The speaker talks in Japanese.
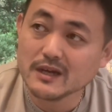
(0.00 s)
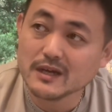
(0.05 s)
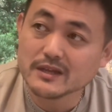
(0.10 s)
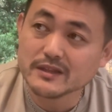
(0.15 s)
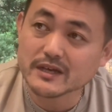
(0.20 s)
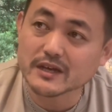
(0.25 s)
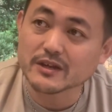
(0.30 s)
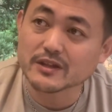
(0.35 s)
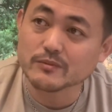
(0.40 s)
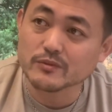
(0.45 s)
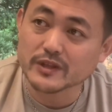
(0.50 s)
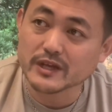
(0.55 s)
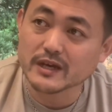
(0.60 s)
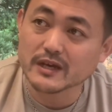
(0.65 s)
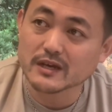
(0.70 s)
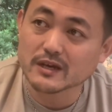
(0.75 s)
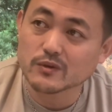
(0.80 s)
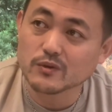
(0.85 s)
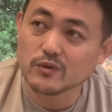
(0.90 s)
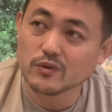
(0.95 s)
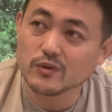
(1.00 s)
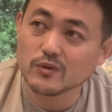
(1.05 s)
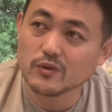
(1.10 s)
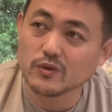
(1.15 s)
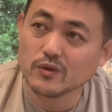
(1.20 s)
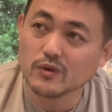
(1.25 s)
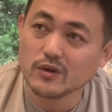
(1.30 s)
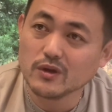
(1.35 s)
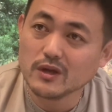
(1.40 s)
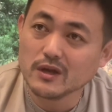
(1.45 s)
中でもね、こ
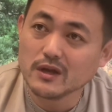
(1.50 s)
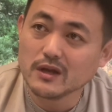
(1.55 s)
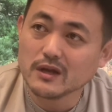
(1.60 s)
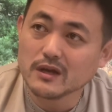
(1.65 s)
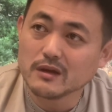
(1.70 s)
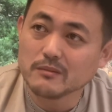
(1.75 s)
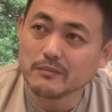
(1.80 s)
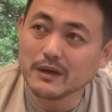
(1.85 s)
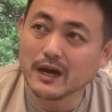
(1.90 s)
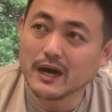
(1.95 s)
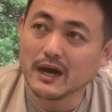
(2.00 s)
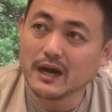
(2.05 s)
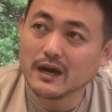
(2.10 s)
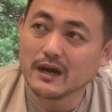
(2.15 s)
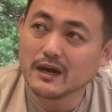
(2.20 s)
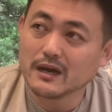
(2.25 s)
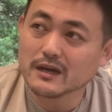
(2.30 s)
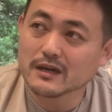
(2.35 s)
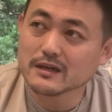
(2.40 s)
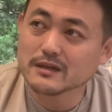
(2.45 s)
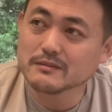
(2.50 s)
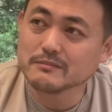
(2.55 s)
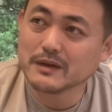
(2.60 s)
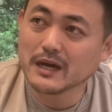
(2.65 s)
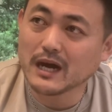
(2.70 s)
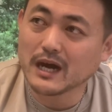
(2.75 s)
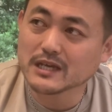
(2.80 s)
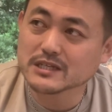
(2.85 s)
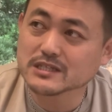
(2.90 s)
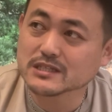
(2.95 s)
の、まあ、
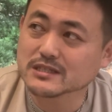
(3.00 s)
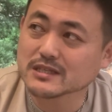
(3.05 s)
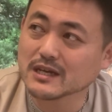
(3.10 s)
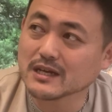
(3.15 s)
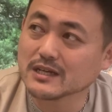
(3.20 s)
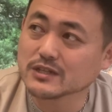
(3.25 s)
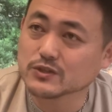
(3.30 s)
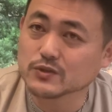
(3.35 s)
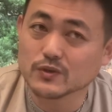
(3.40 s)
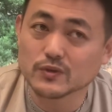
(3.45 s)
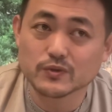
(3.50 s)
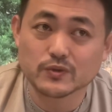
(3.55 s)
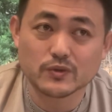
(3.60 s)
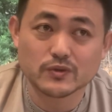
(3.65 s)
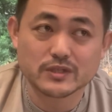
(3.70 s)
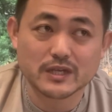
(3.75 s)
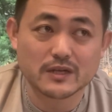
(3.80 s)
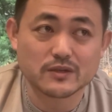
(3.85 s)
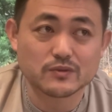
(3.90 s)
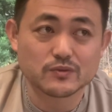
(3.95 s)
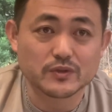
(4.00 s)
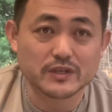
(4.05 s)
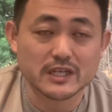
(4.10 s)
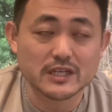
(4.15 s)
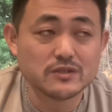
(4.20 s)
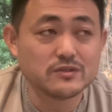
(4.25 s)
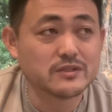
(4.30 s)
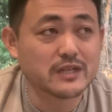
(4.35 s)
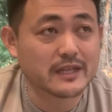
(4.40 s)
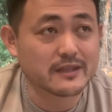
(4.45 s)
まあ、明日がちょうど猿と
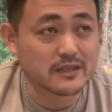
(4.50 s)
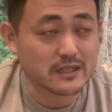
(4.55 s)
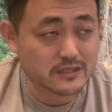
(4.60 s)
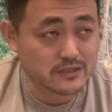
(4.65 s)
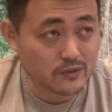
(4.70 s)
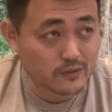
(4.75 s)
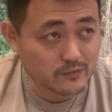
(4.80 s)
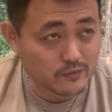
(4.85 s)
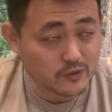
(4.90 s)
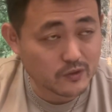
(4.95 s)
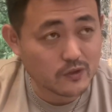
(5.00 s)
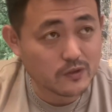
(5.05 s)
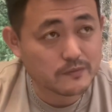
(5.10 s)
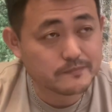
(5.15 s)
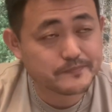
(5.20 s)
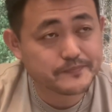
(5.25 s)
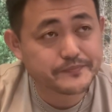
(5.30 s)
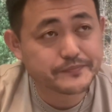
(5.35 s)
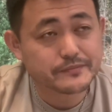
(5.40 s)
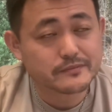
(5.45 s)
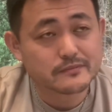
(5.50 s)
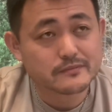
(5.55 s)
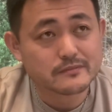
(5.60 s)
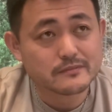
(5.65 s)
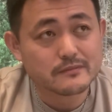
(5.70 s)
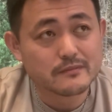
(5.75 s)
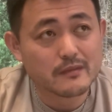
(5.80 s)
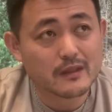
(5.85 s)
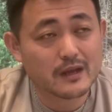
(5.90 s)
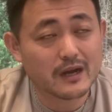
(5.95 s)
犬なんですけども、
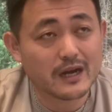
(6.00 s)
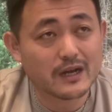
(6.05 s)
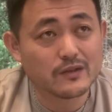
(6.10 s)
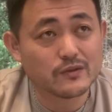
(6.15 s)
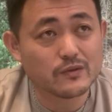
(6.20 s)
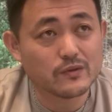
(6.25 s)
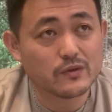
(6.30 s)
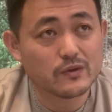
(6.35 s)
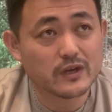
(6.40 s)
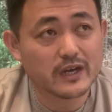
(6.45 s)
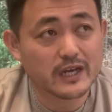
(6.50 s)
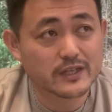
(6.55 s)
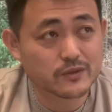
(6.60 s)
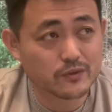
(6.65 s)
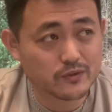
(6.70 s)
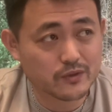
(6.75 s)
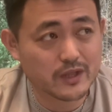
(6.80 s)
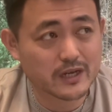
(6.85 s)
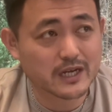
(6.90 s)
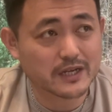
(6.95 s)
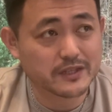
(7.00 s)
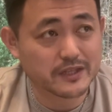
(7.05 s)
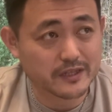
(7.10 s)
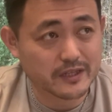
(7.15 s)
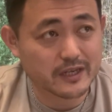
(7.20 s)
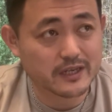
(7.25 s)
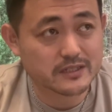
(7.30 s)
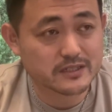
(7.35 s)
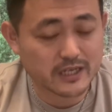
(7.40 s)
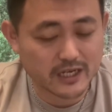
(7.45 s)
あの、江戸の中で
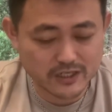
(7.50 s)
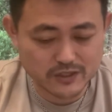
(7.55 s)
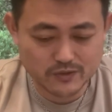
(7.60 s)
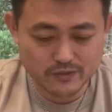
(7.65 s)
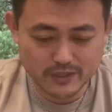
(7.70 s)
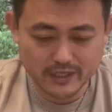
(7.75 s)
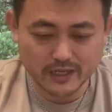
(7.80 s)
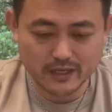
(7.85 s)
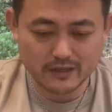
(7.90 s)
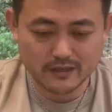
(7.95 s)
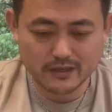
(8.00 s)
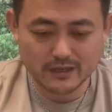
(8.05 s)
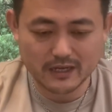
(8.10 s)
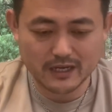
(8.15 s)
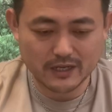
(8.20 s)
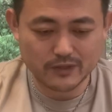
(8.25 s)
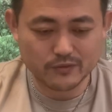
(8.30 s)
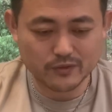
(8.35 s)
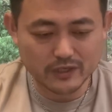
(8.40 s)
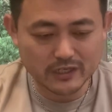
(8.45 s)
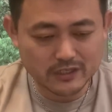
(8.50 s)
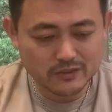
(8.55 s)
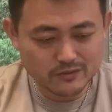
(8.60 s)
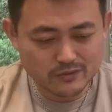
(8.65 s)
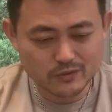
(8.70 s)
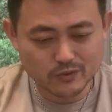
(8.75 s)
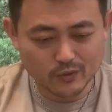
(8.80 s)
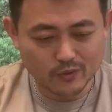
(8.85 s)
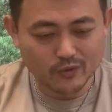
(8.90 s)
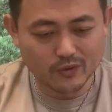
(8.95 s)
ね、最初ね、あの、
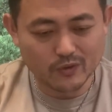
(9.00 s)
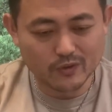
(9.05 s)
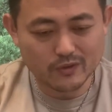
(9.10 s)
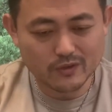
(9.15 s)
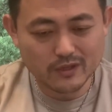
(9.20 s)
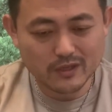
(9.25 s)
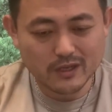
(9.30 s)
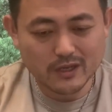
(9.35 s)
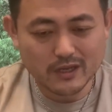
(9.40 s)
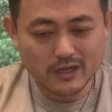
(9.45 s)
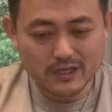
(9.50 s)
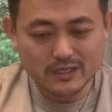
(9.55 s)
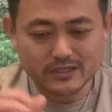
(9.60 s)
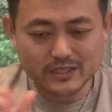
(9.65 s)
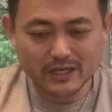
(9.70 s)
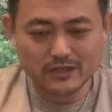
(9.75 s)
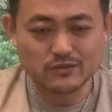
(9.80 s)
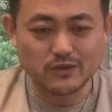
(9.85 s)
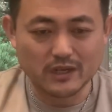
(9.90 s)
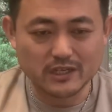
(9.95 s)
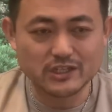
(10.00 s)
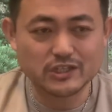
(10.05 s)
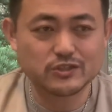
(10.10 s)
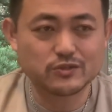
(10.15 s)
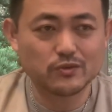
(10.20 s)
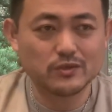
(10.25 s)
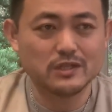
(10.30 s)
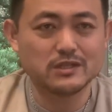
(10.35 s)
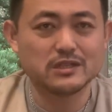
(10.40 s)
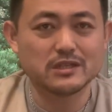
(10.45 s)
犬と猿は一
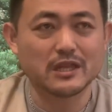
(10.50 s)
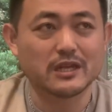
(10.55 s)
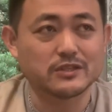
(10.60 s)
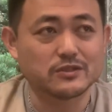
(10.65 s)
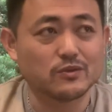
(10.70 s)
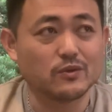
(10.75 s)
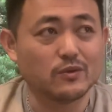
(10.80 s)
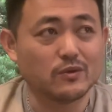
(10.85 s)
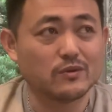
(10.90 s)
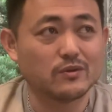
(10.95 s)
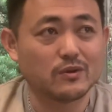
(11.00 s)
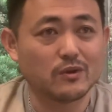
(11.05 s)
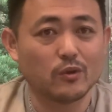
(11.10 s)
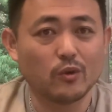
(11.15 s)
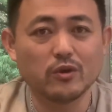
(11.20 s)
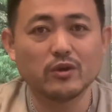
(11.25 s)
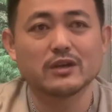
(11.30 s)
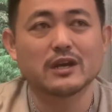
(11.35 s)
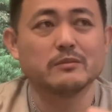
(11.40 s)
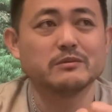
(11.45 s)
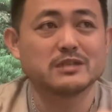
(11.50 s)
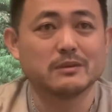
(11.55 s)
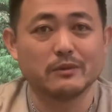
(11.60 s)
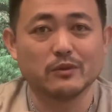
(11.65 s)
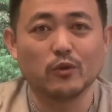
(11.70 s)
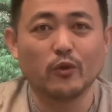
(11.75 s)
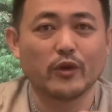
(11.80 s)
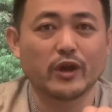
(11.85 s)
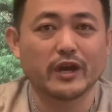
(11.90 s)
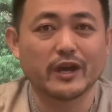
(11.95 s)
緒に行ってたんですよ。神様
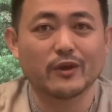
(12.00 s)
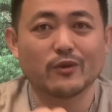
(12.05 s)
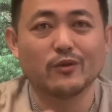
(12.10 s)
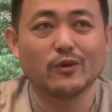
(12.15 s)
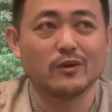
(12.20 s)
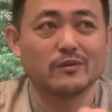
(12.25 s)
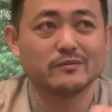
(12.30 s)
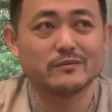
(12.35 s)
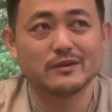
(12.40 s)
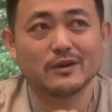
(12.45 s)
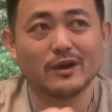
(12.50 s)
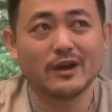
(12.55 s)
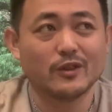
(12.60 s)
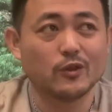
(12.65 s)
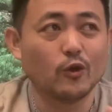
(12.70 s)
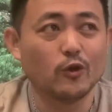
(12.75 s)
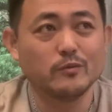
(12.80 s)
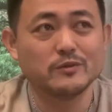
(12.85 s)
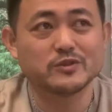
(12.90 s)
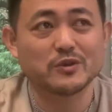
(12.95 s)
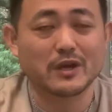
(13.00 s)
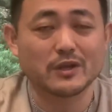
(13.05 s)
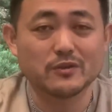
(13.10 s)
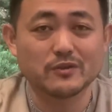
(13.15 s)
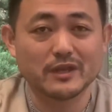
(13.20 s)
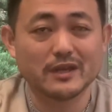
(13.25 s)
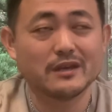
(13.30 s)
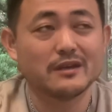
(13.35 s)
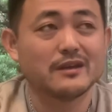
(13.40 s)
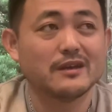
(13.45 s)
の追いかけっこ。あの、大晦日のね、